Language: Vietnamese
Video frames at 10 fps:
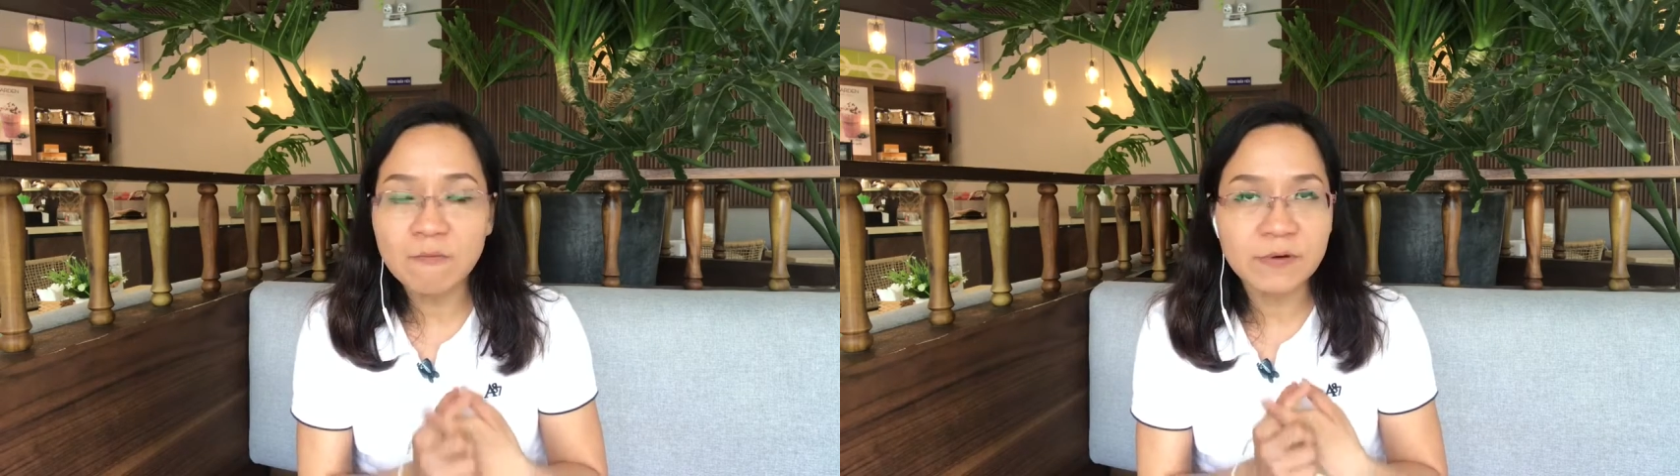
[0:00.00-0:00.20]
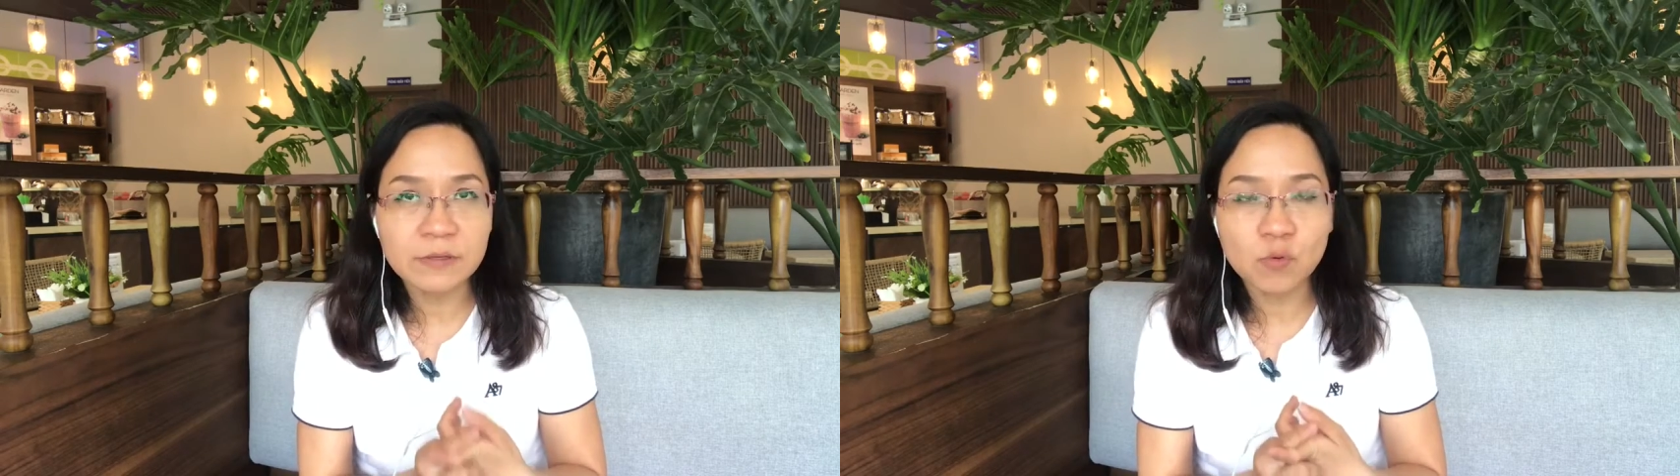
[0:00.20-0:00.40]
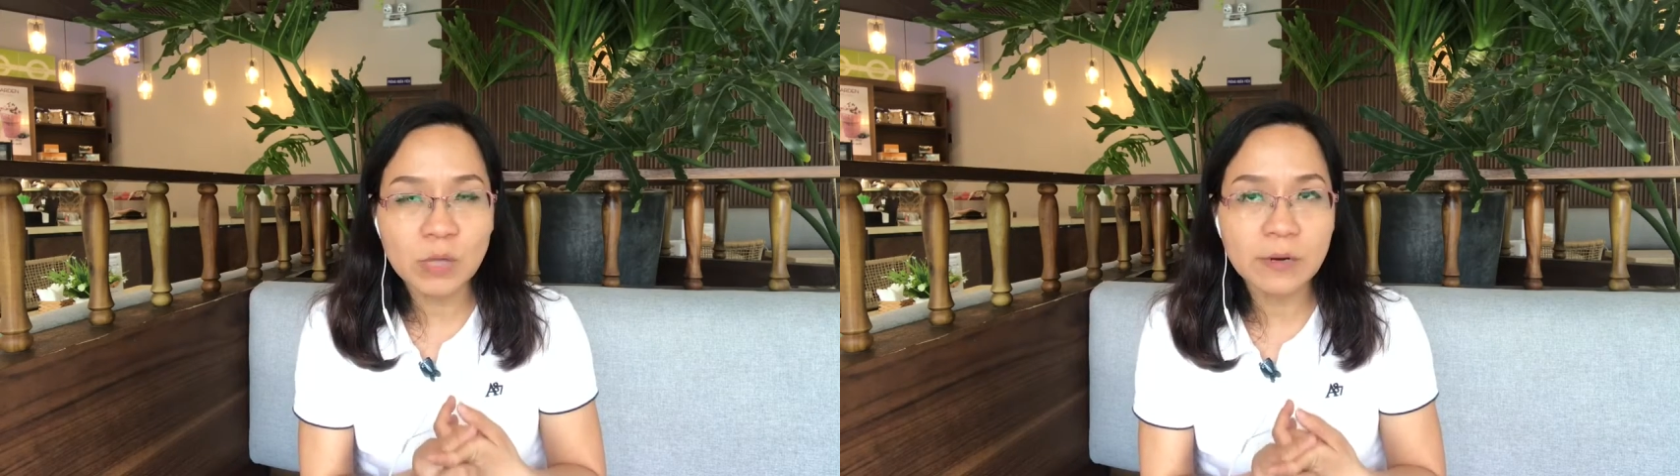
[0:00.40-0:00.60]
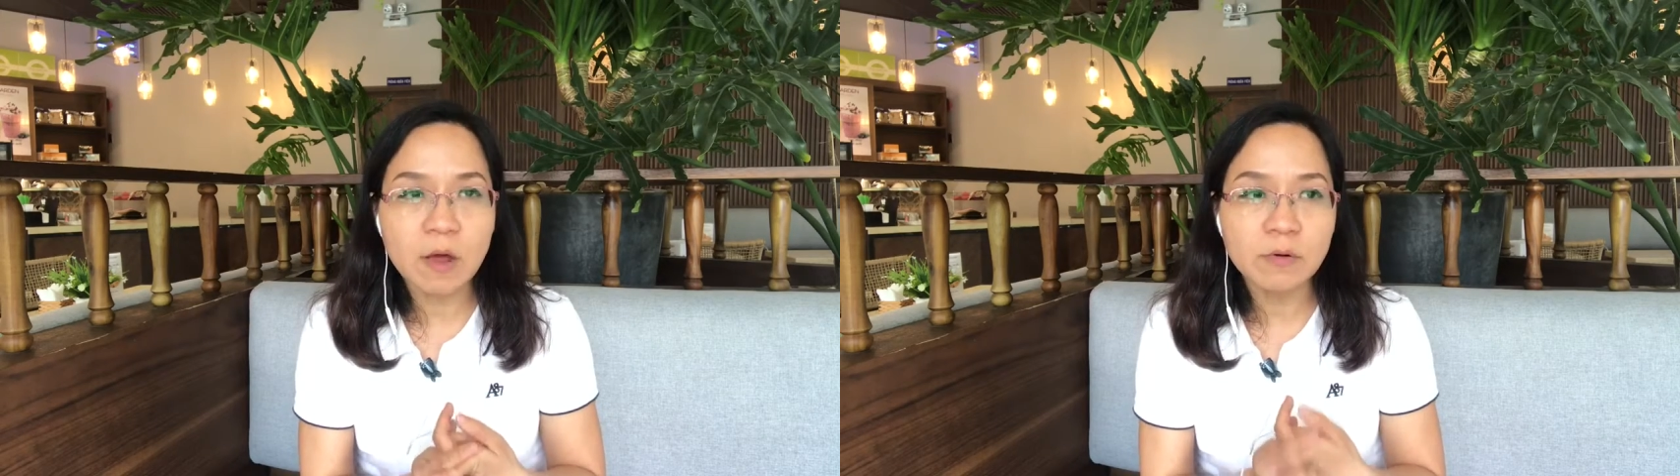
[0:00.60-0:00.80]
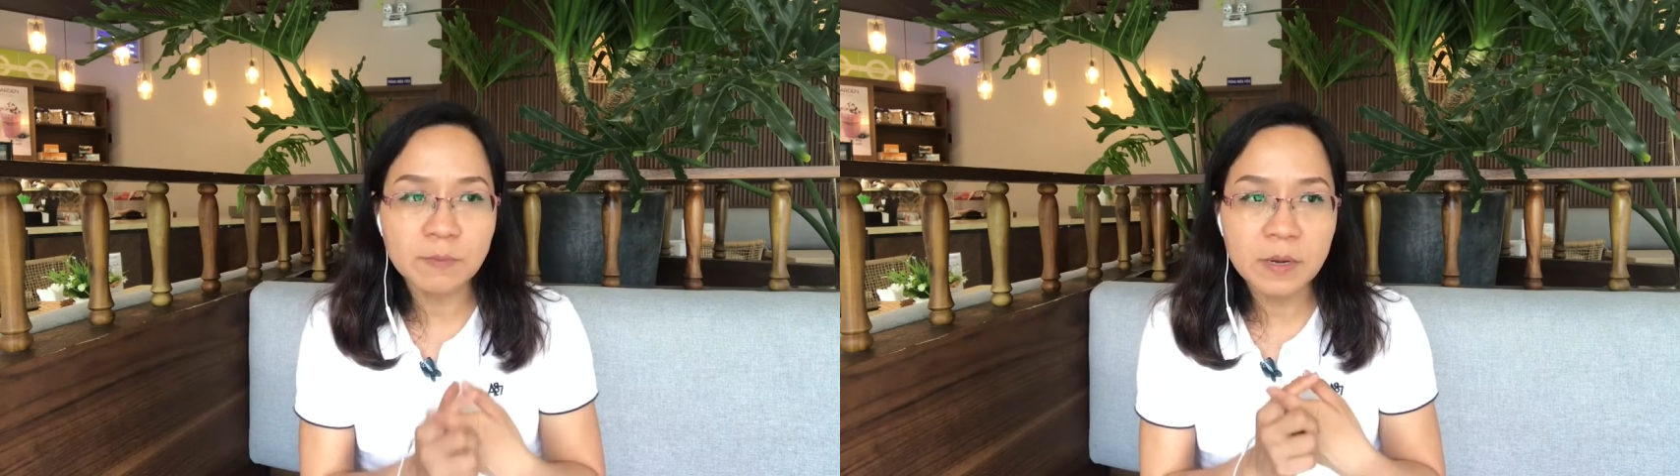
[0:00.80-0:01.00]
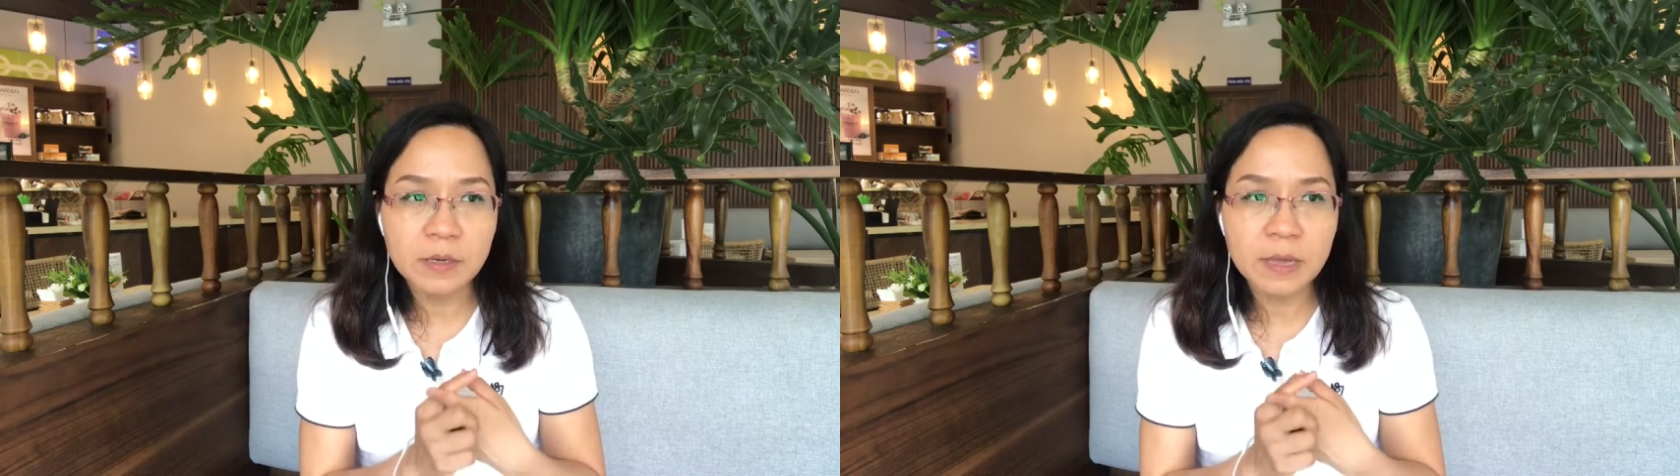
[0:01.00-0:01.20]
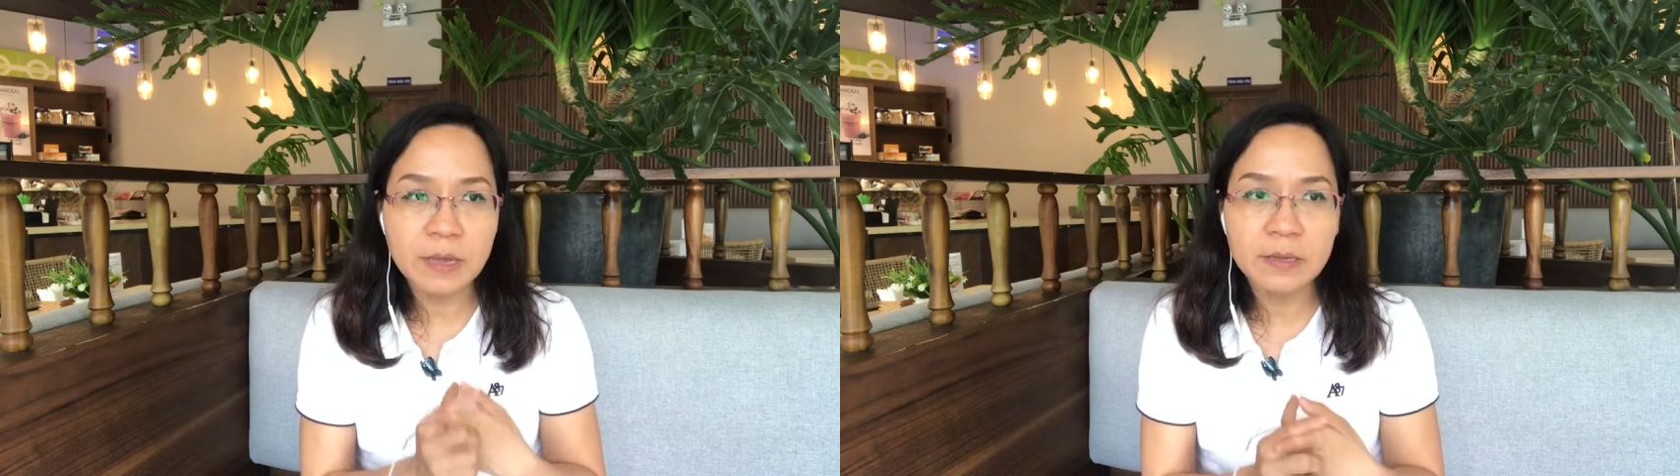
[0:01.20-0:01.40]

không phải của tháng đó nữa mà nghe,